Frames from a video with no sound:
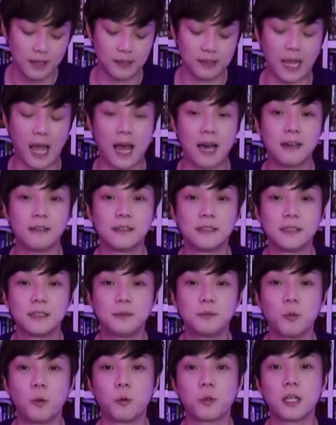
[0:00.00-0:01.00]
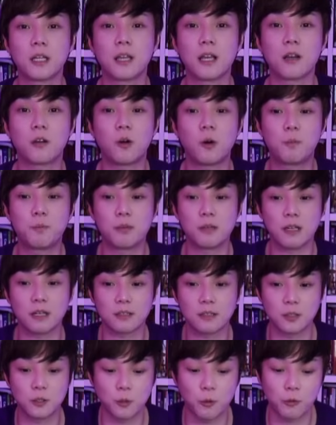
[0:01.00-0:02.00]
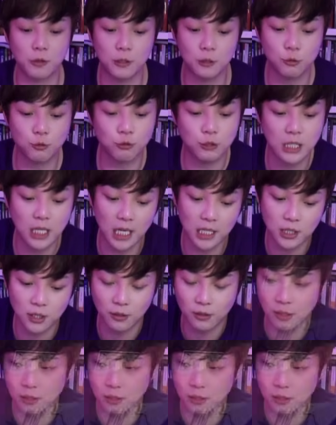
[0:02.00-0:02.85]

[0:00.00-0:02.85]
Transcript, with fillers: 다음 오래된 커플 같은 경우에는 주의하셔야 될